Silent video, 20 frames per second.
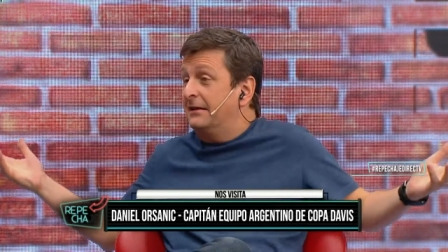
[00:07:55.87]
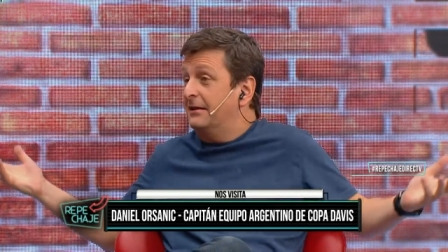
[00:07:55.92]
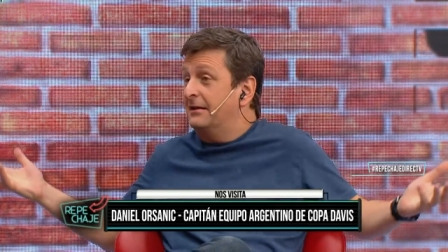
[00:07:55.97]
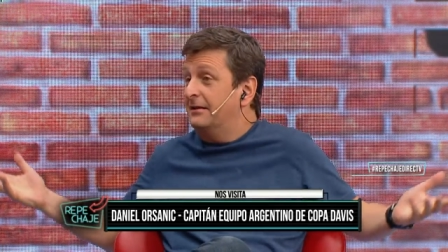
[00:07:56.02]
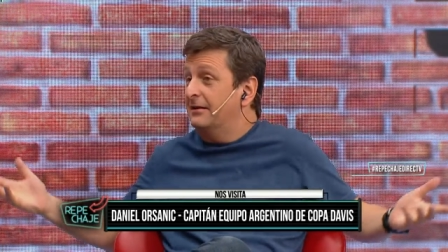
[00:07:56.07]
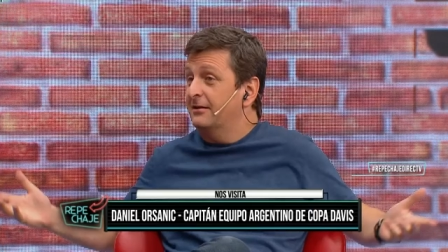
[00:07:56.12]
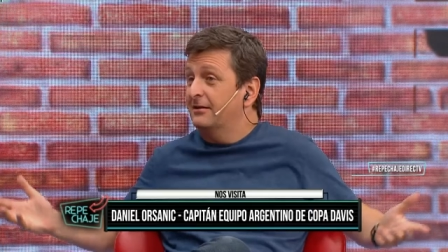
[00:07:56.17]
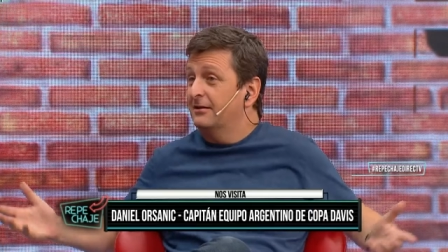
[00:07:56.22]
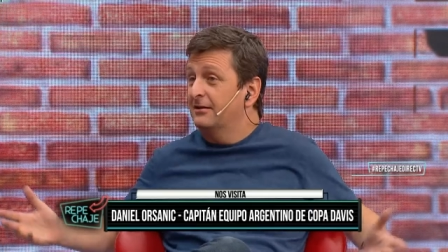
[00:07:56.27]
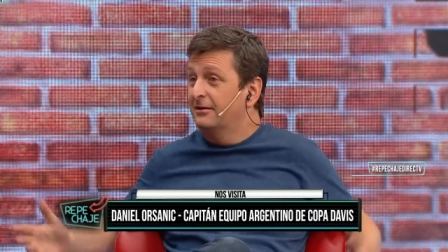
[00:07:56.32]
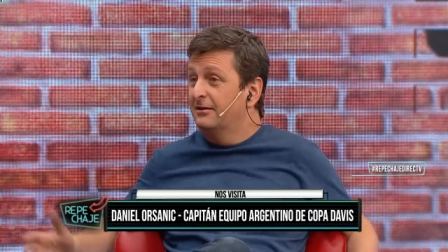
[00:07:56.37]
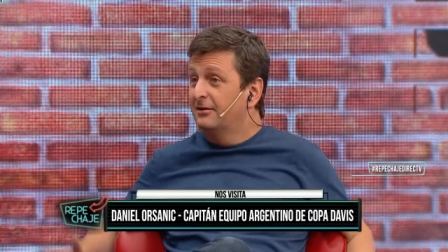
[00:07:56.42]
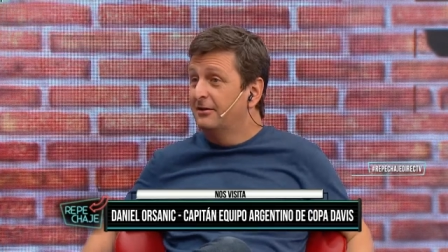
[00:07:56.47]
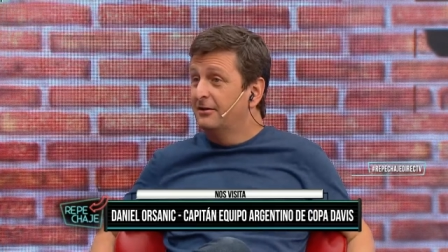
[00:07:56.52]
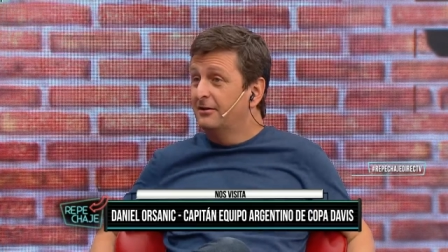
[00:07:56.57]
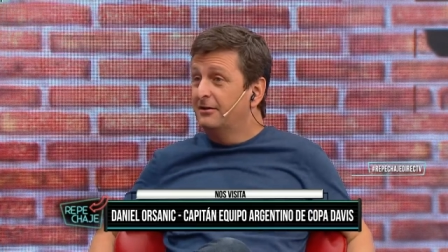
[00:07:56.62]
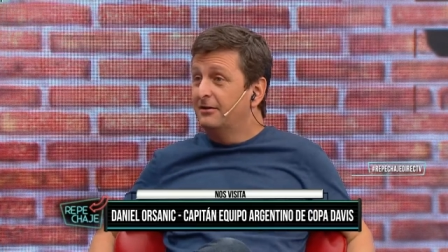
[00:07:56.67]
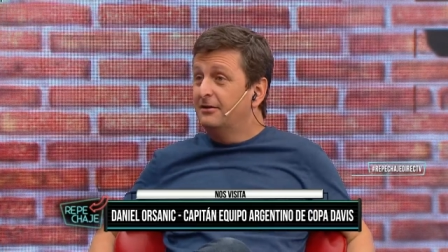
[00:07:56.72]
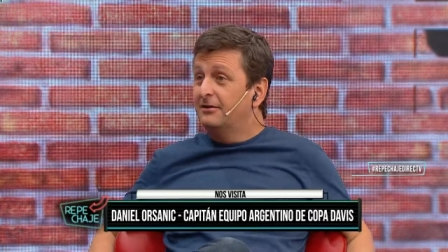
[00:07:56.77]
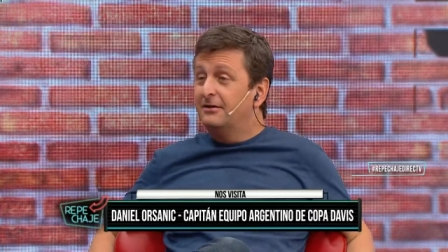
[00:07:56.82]
Hasta Maradona
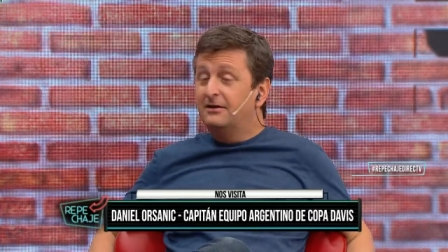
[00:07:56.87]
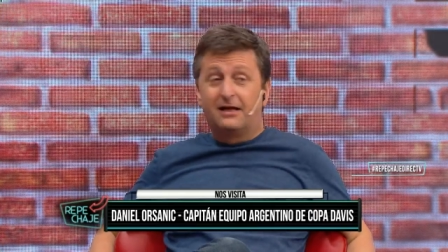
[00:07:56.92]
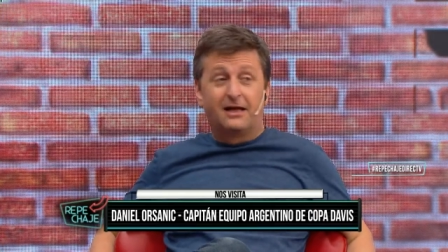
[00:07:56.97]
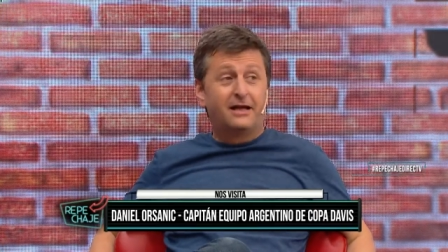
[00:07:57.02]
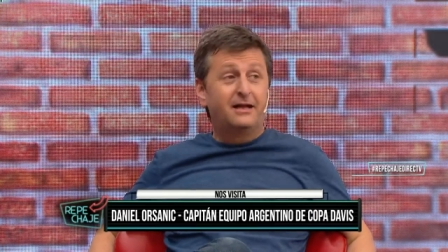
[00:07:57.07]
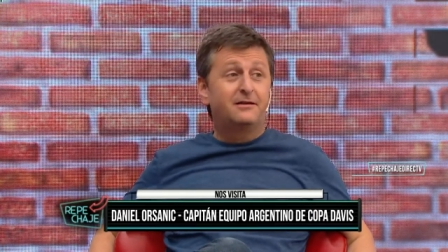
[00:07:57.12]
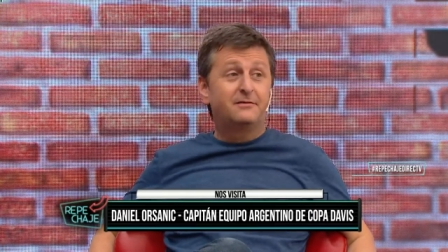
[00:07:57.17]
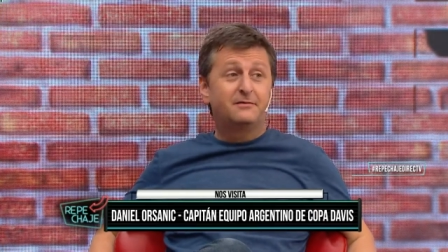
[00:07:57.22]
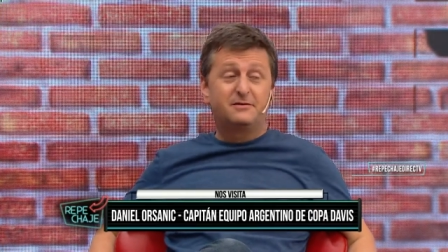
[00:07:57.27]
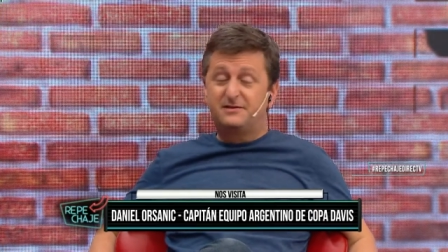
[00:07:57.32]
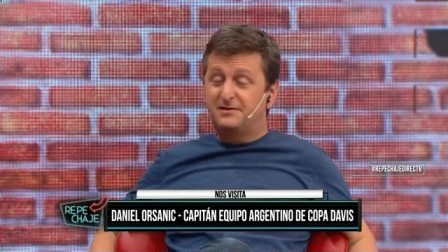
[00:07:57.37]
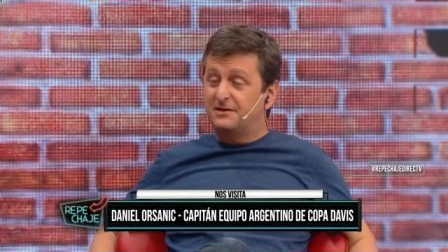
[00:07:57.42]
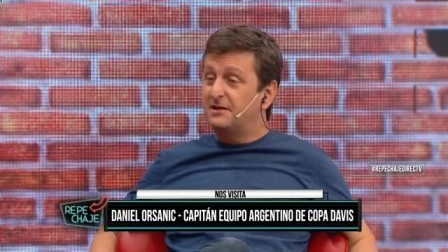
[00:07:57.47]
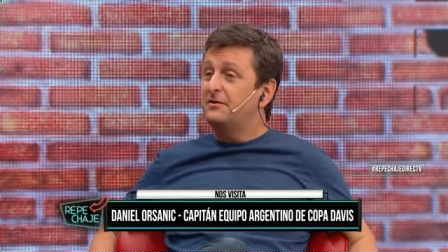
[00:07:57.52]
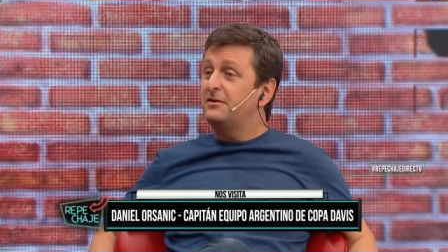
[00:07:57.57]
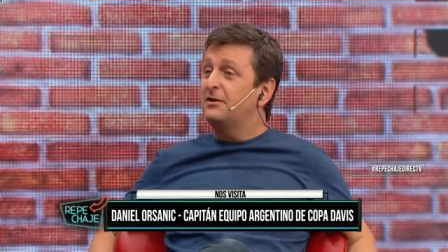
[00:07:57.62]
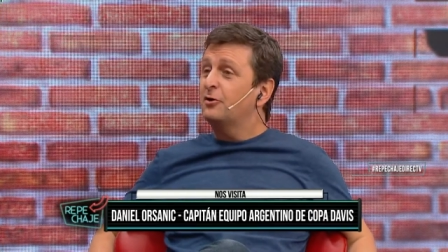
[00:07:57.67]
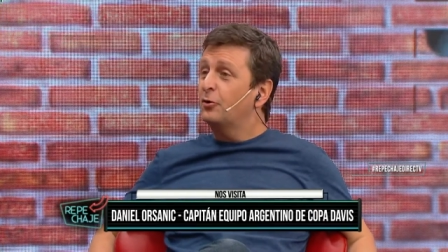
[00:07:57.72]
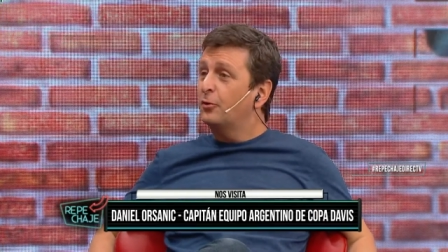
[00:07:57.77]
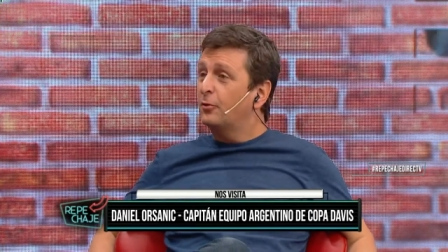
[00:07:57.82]
en este caso. Eh,
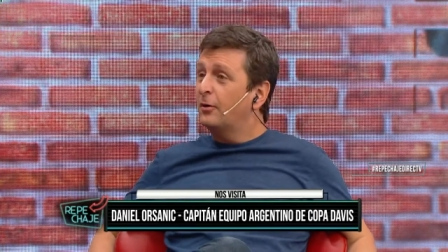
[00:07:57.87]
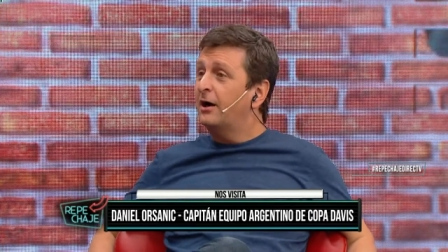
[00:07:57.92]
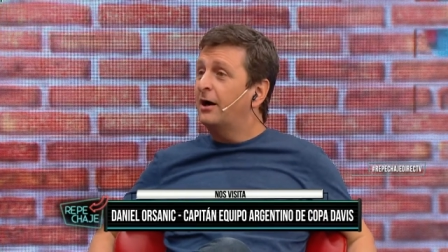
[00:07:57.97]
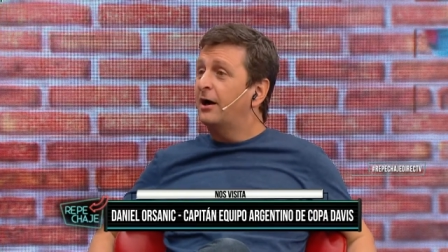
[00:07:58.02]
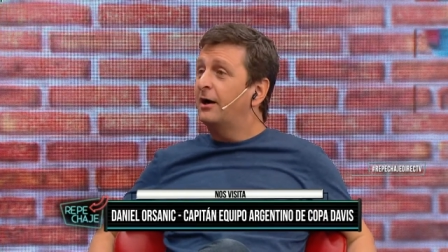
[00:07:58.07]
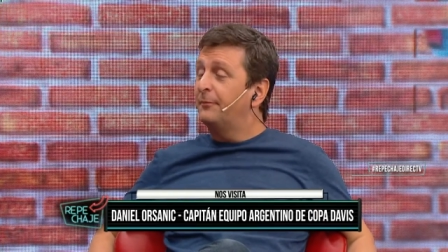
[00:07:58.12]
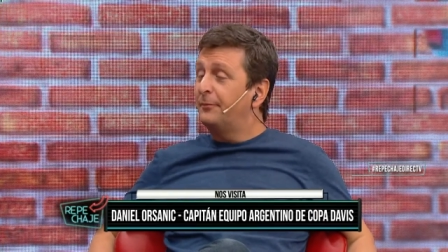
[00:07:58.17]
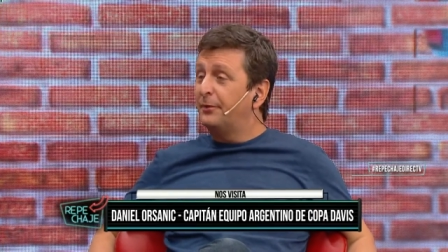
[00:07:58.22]
y digo, va,